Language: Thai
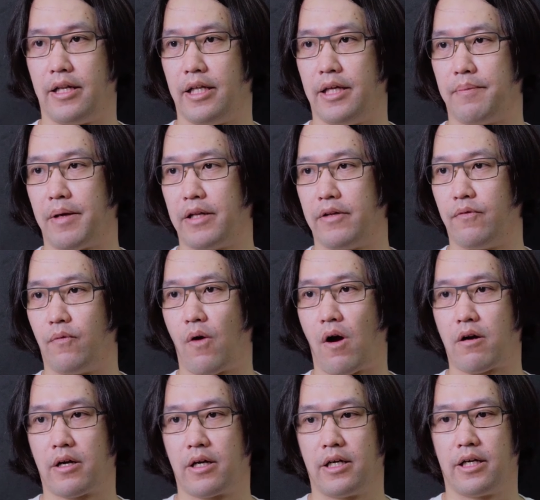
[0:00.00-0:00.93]
ที่เป็นวอ
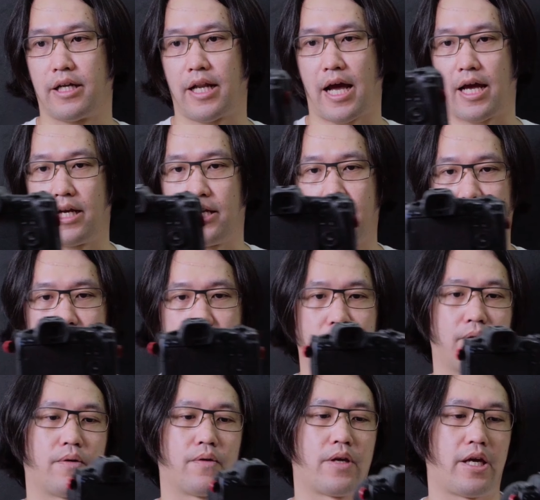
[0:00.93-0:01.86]
ล์กเกอร์ได้เลย
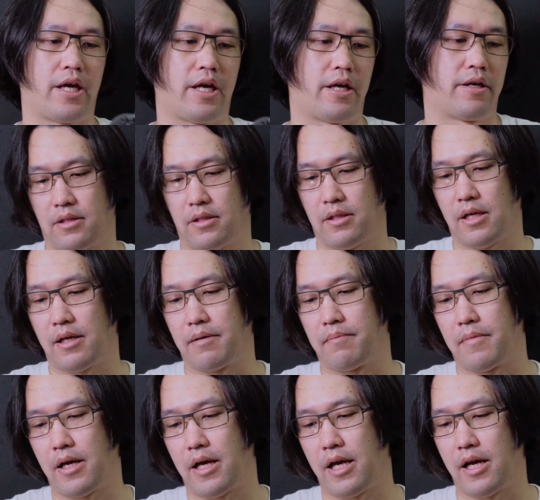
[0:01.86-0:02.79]
โอเคถัด
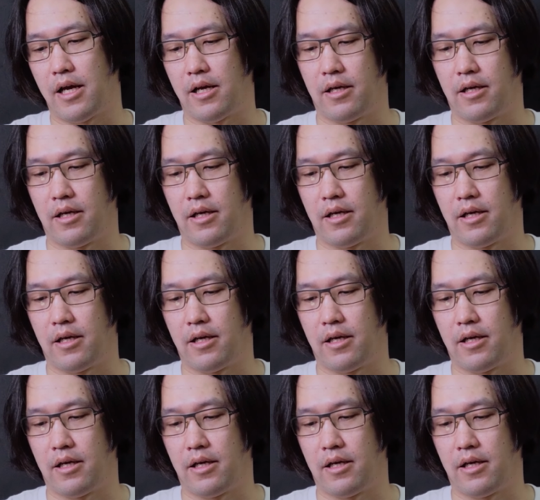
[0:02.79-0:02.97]
มา